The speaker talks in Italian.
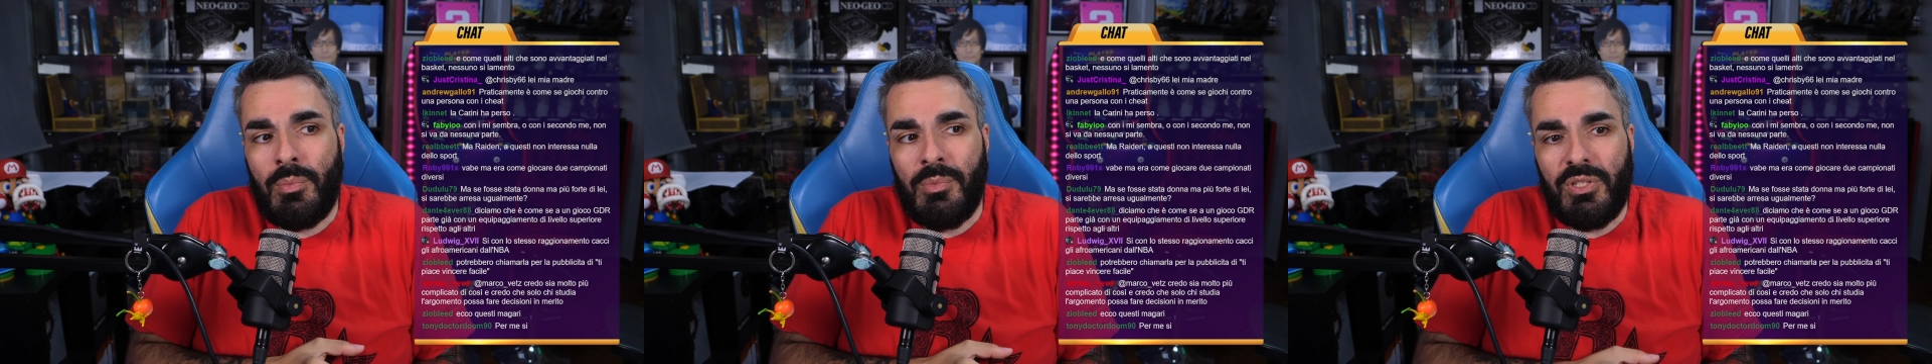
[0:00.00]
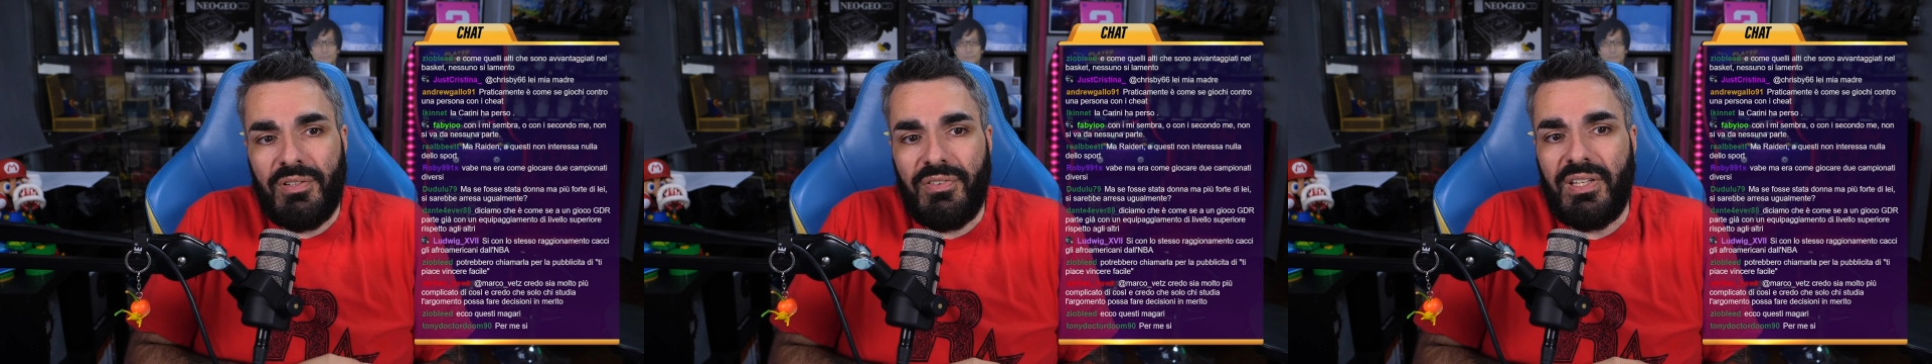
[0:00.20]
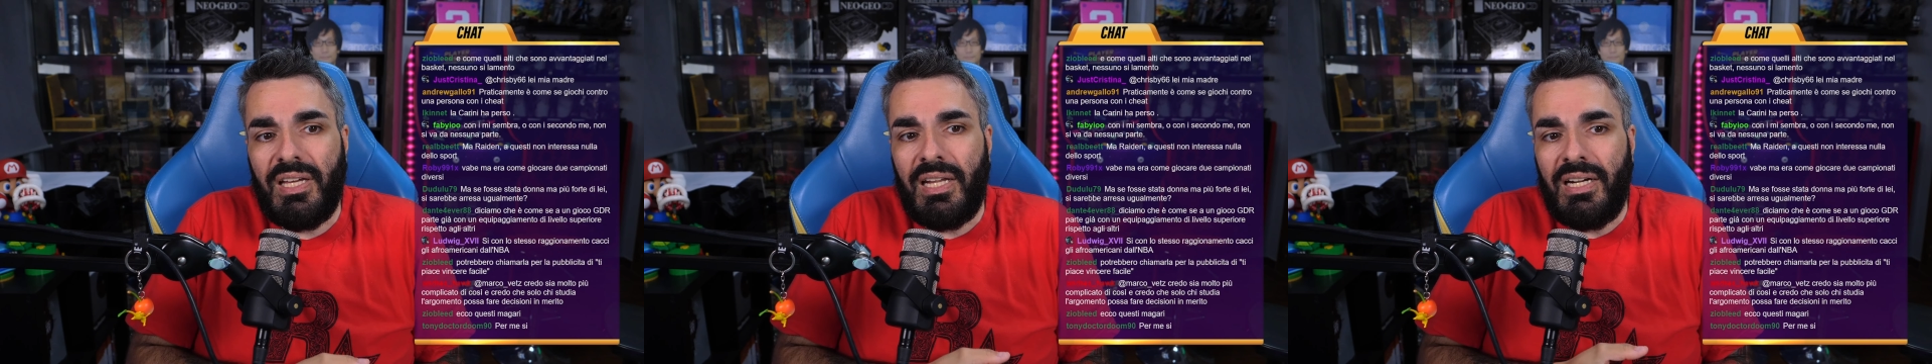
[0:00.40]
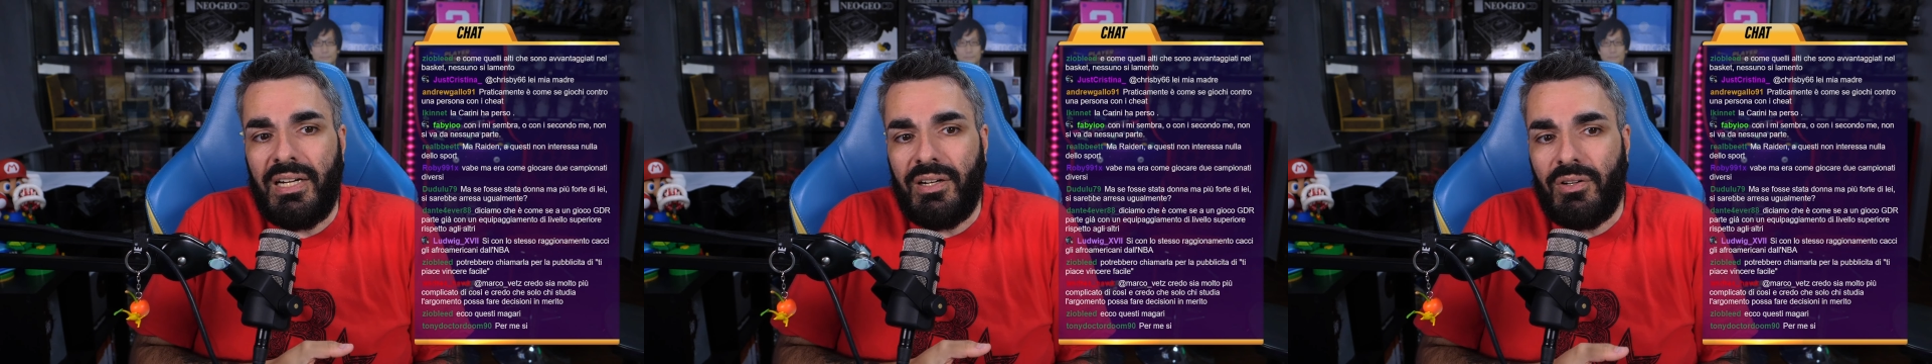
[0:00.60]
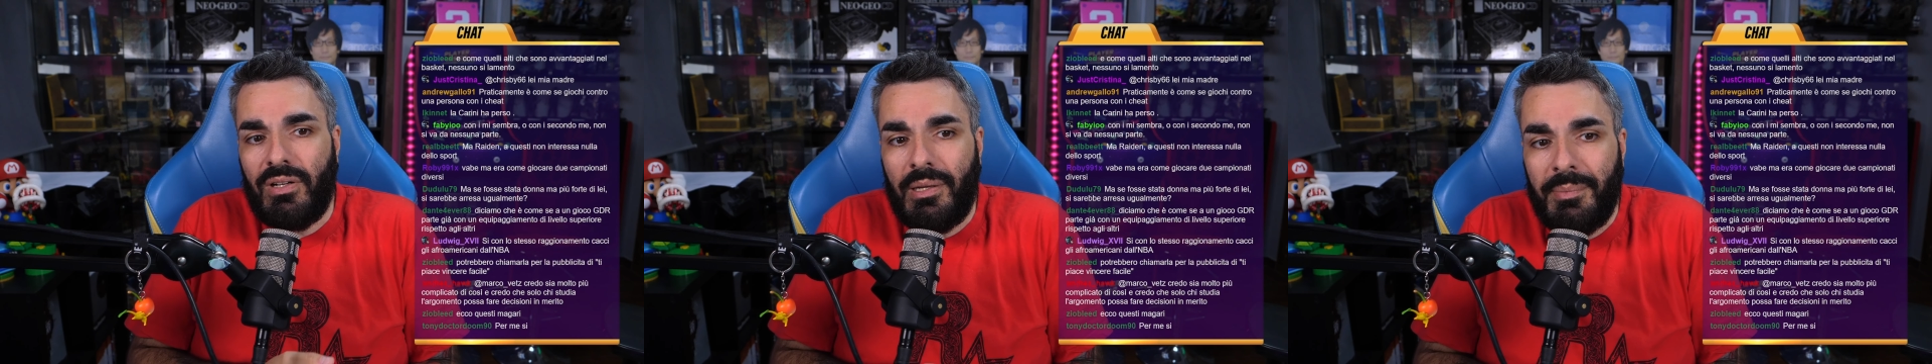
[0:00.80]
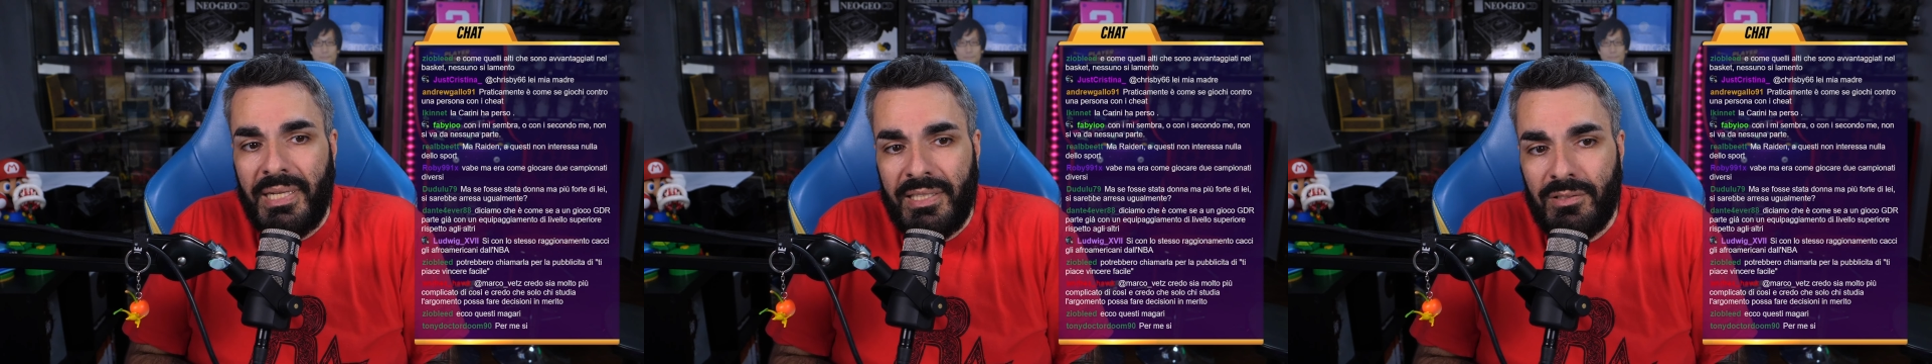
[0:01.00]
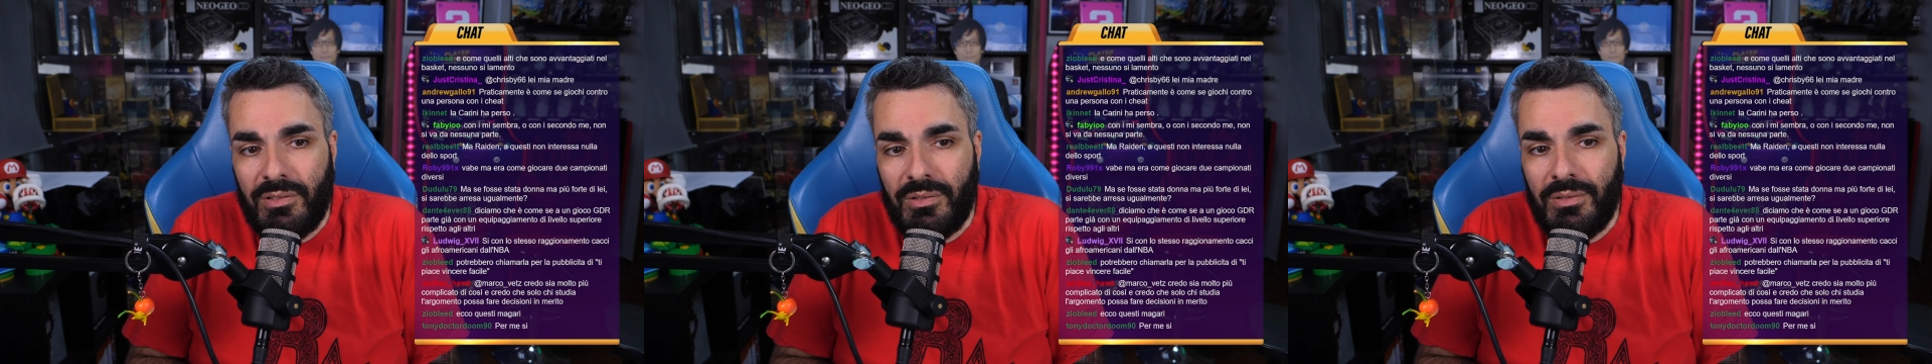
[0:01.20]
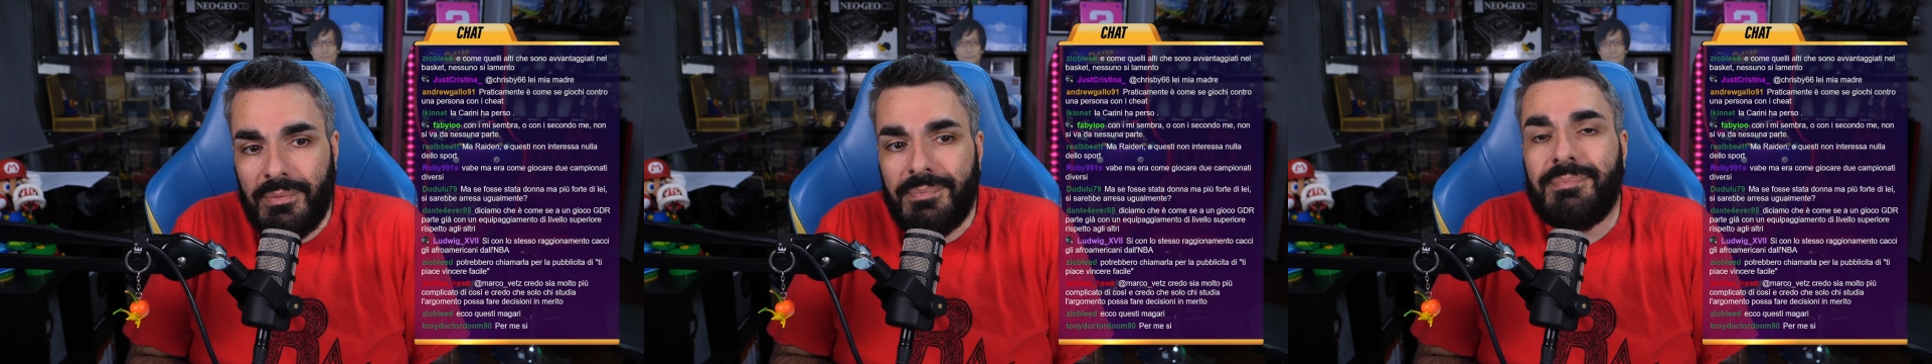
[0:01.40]
modificare il
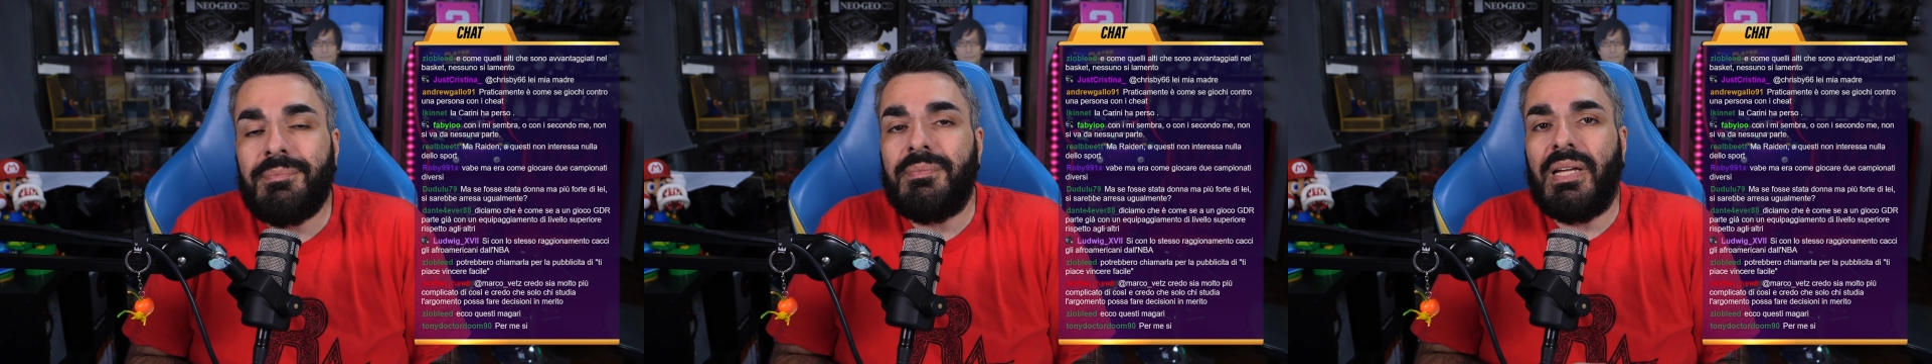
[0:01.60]
regolamento?